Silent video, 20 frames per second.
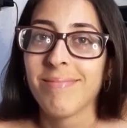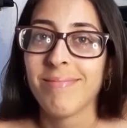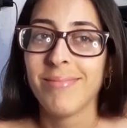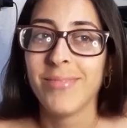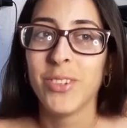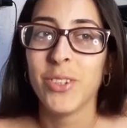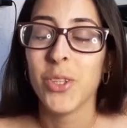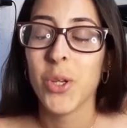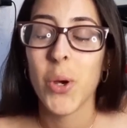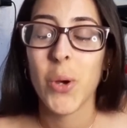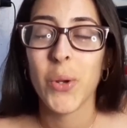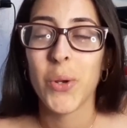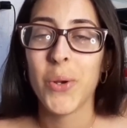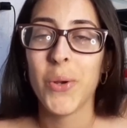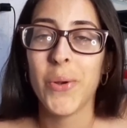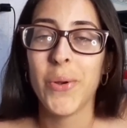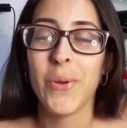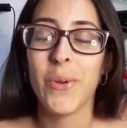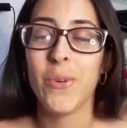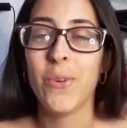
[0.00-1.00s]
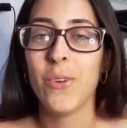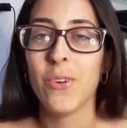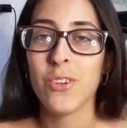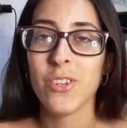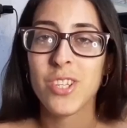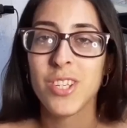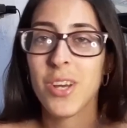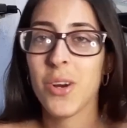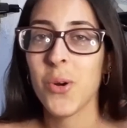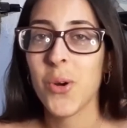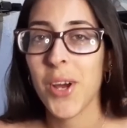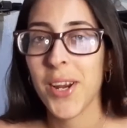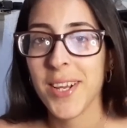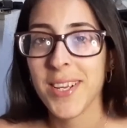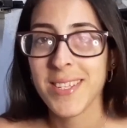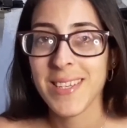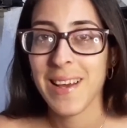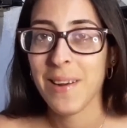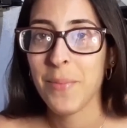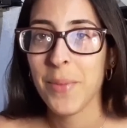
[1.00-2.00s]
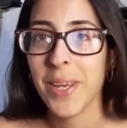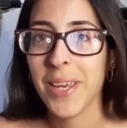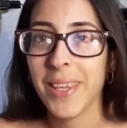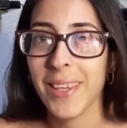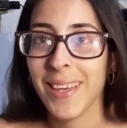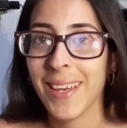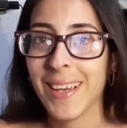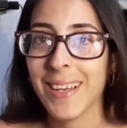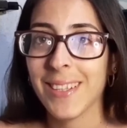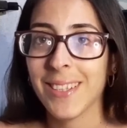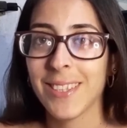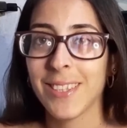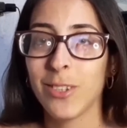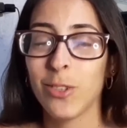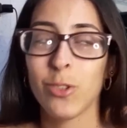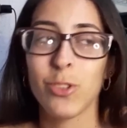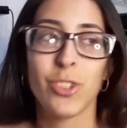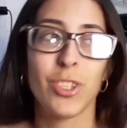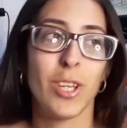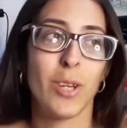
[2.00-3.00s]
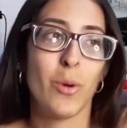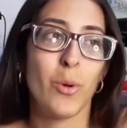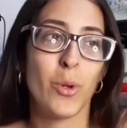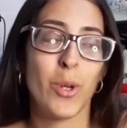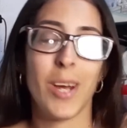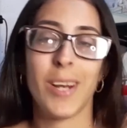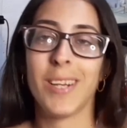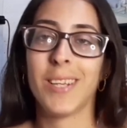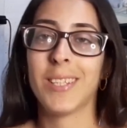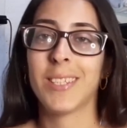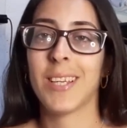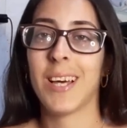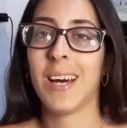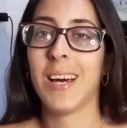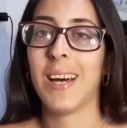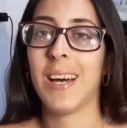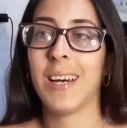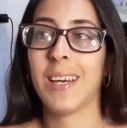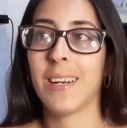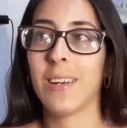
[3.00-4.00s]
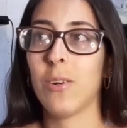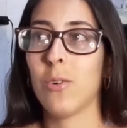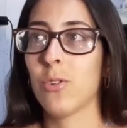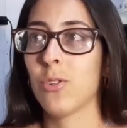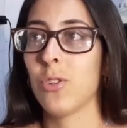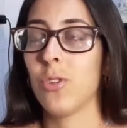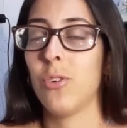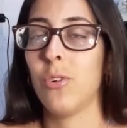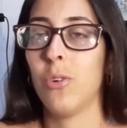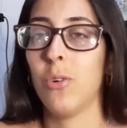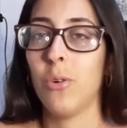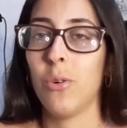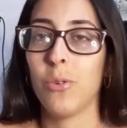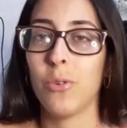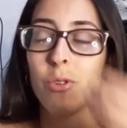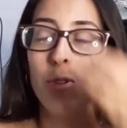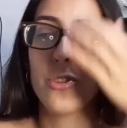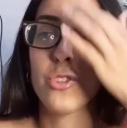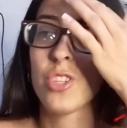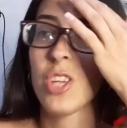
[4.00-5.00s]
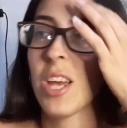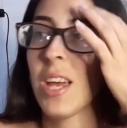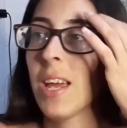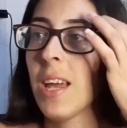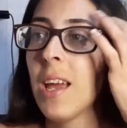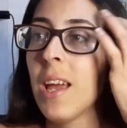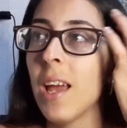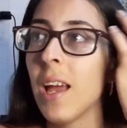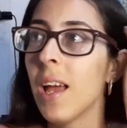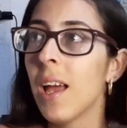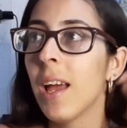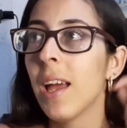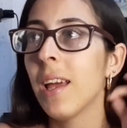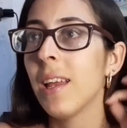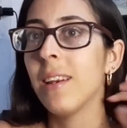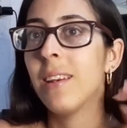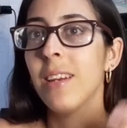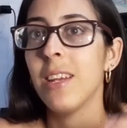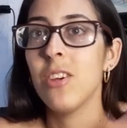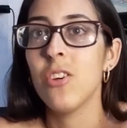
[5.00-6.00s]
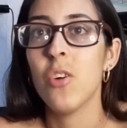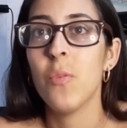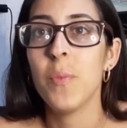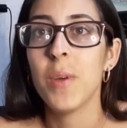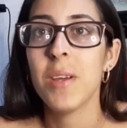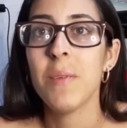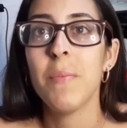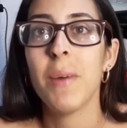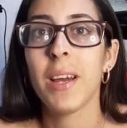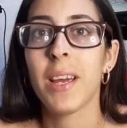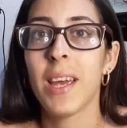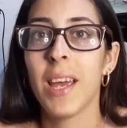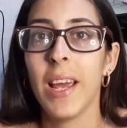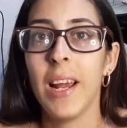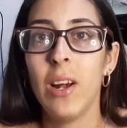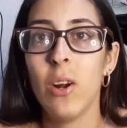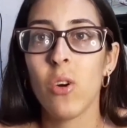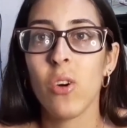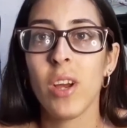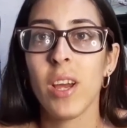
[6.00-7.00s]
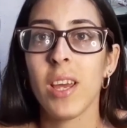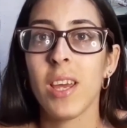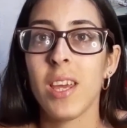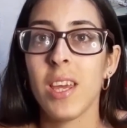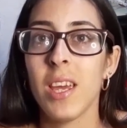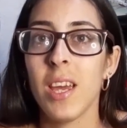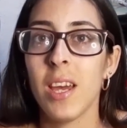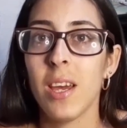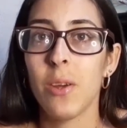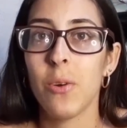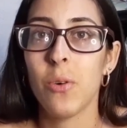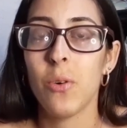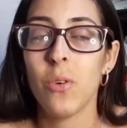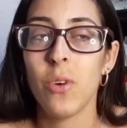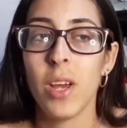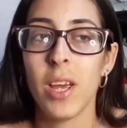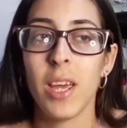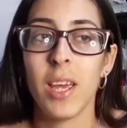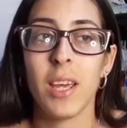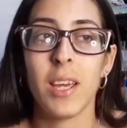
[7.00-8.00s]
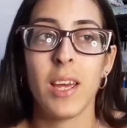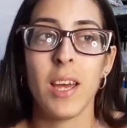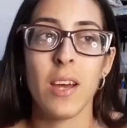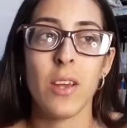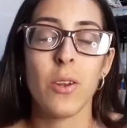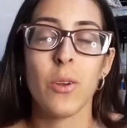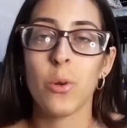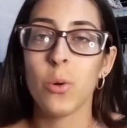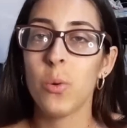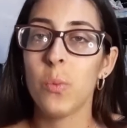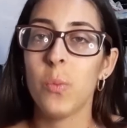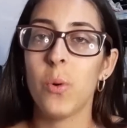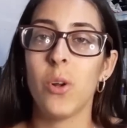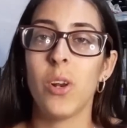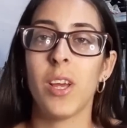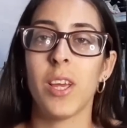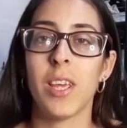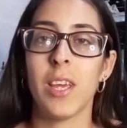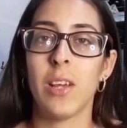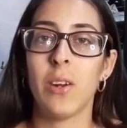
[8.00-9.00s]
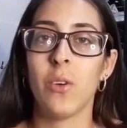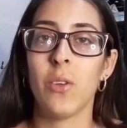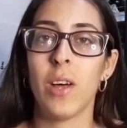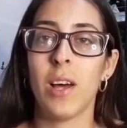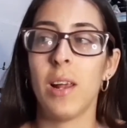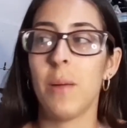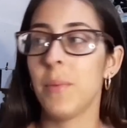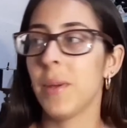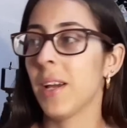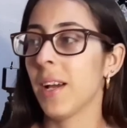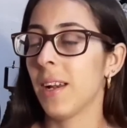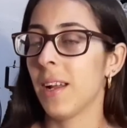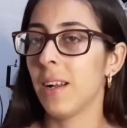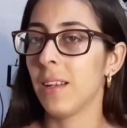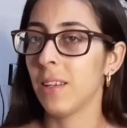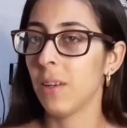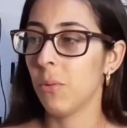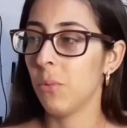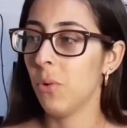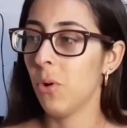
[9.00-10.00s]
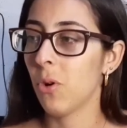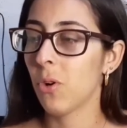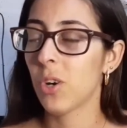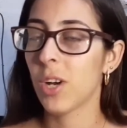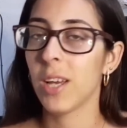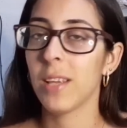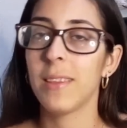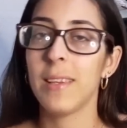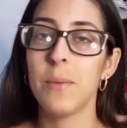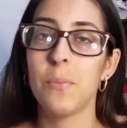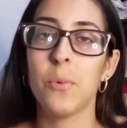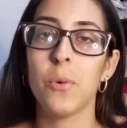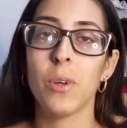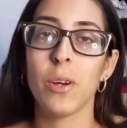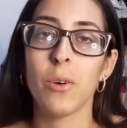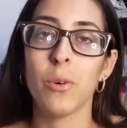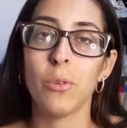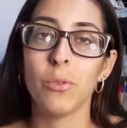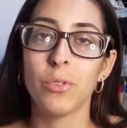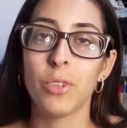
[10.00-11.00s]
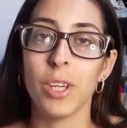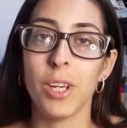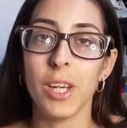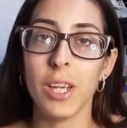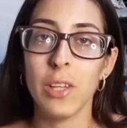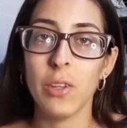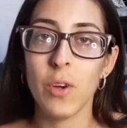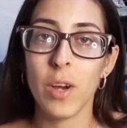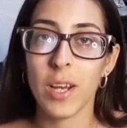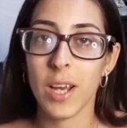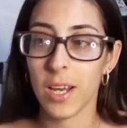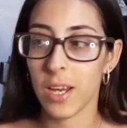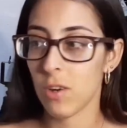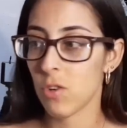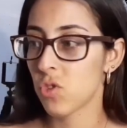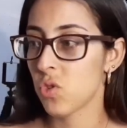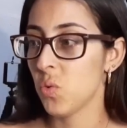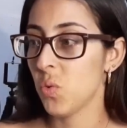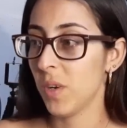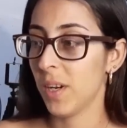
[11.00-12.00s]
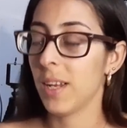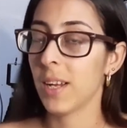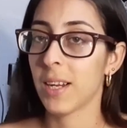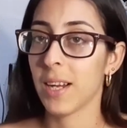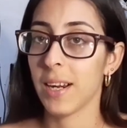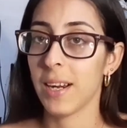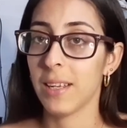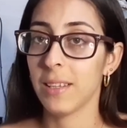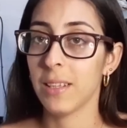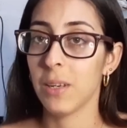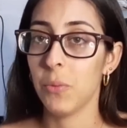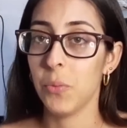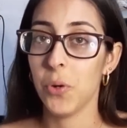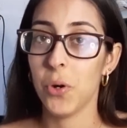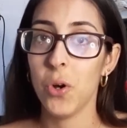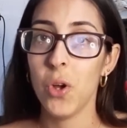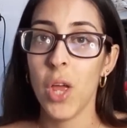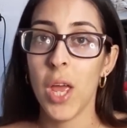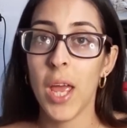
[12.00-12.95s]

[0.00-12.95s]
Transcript: no, sé organizar mis ideas, no sé organizar o no sé ni yo misma qué es lo que quiero, eh, qué rumbo le quiero dar a mi canal de blog, qué tipo de contenidos es que quiero subir el canal de blog,